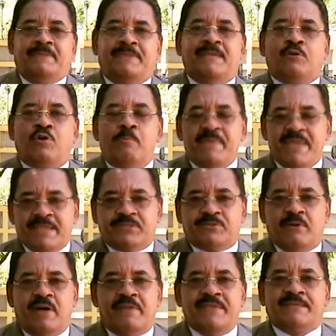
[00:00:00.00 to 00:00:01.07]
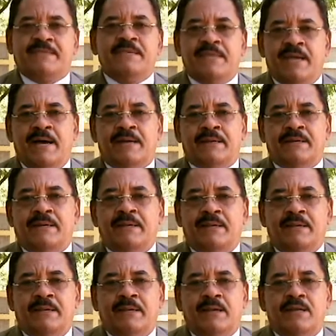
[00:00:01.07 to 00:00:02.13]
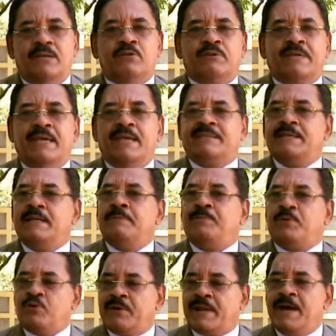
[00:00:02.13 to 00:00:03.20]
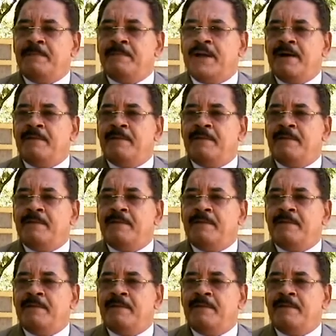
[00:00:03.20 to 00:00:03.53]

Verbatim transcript: comienzo a diseñar lo que es el programa